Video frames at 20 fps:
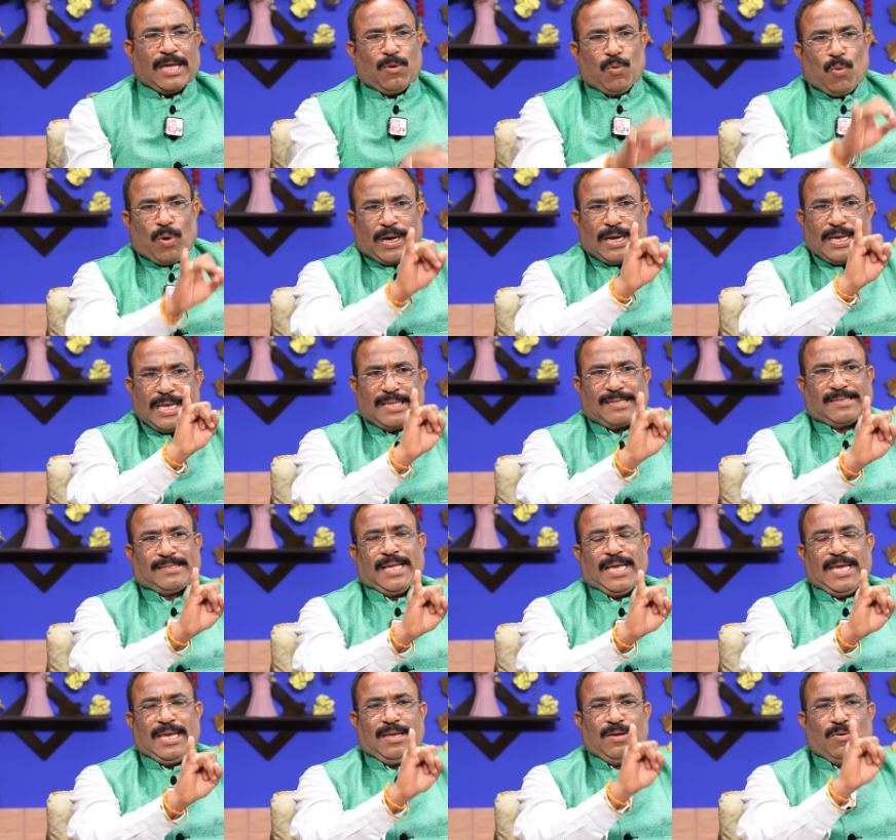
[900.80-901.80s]
సార్ ఒక
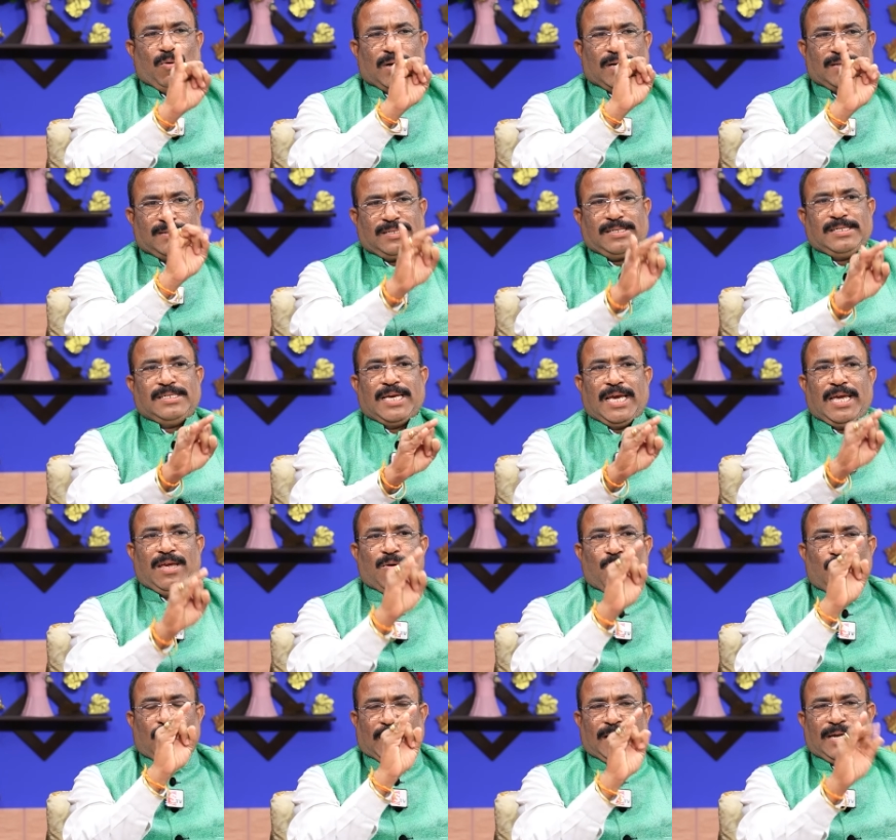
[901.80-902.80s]
ఎస్ఐ ఒక సిఐ
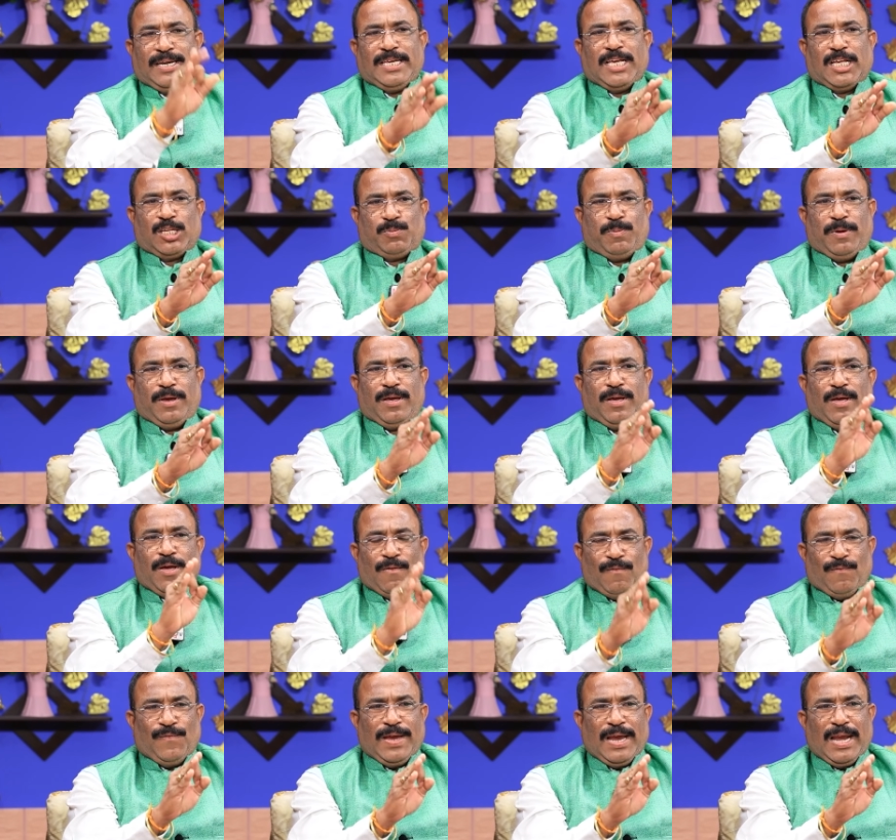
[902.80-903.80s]
ఒక డిఎస్పి
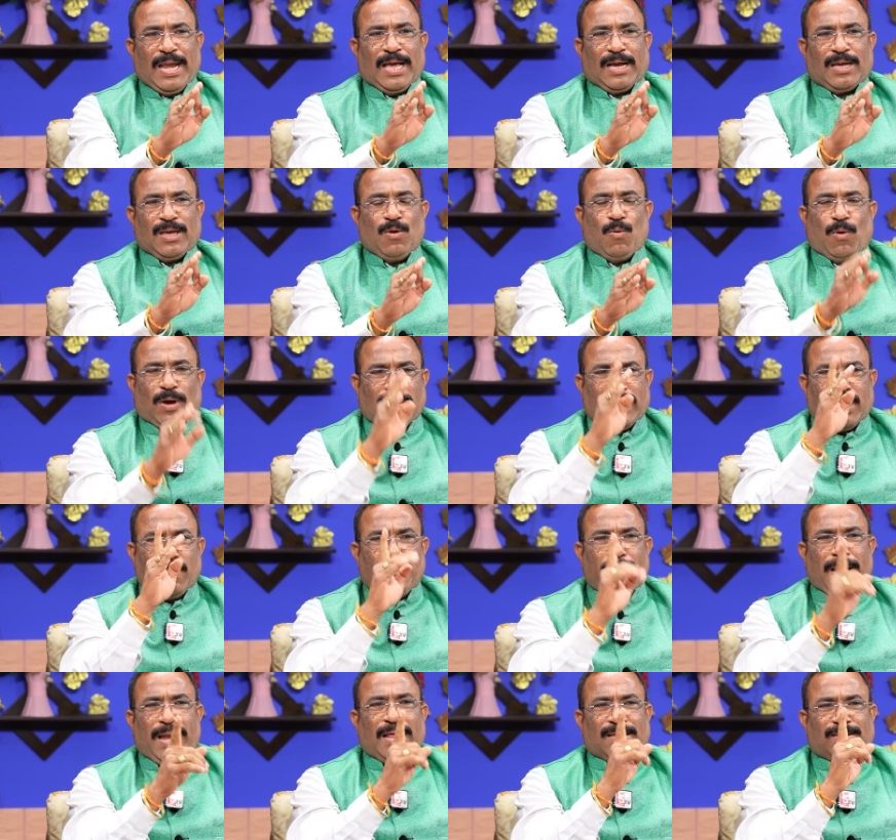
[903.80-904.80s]
వీళ్ళకి ఒక
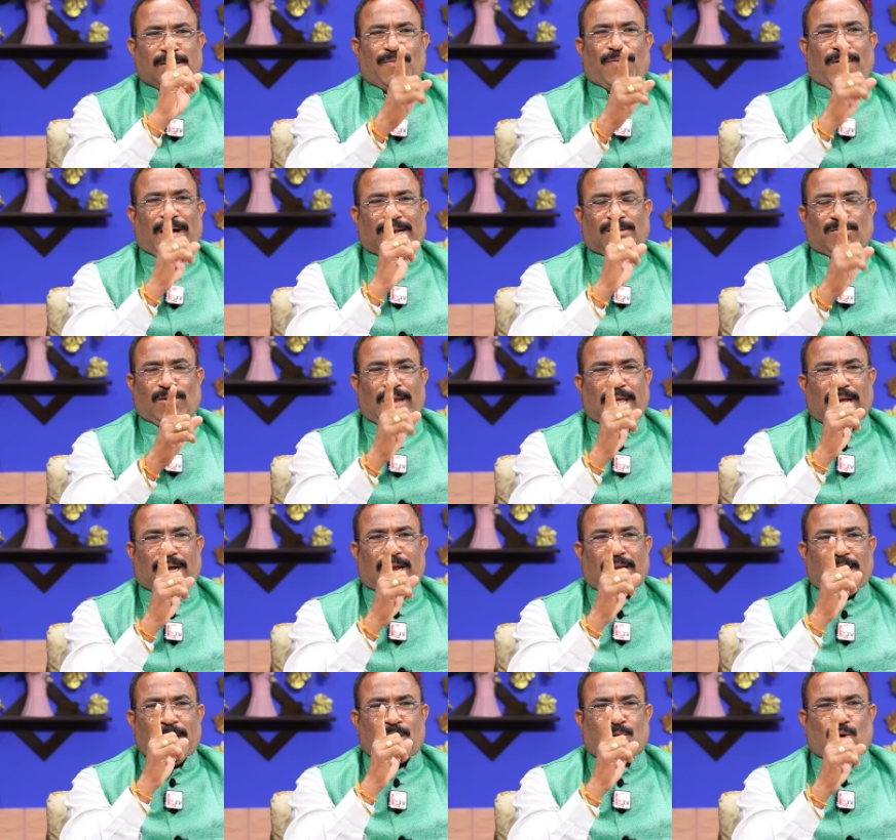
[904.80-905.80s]
ఎమ్మెల్యే సిఫార్సు
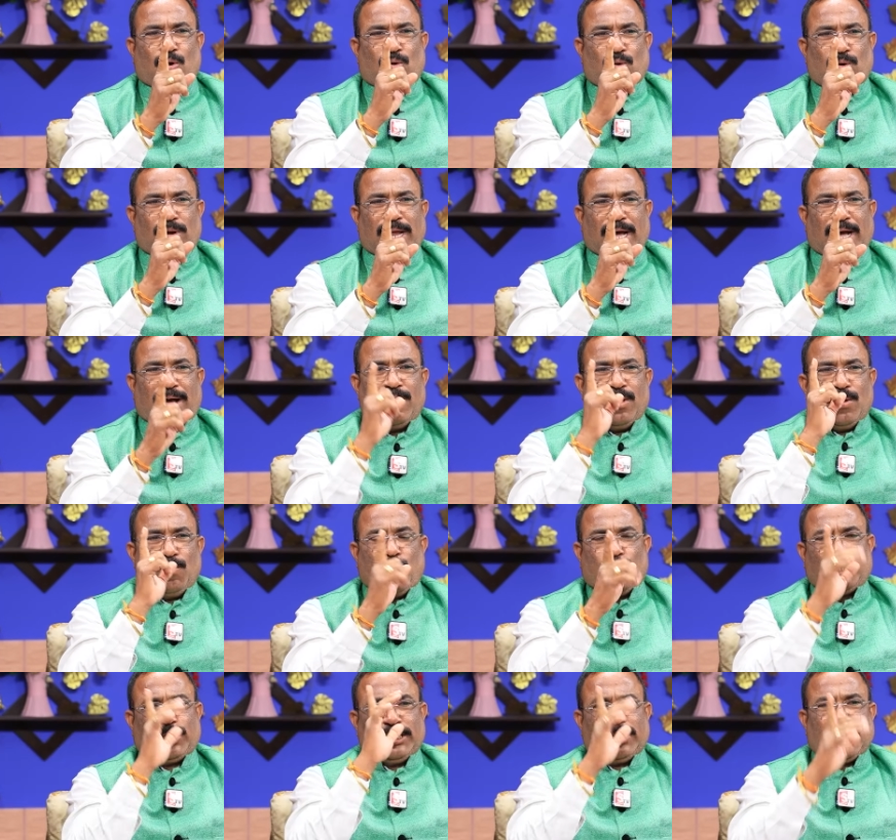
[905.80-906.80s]
లేక లేకోకుండా
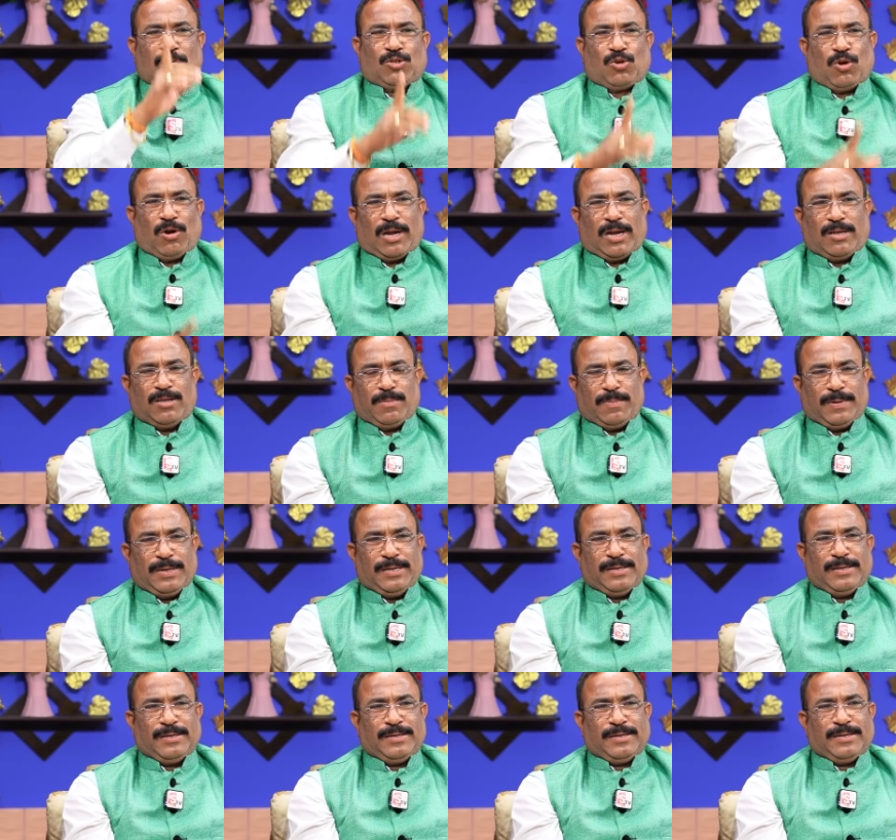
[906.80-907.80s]
పోషింగ్ తెచ్చుకోవాలని చెప్పండి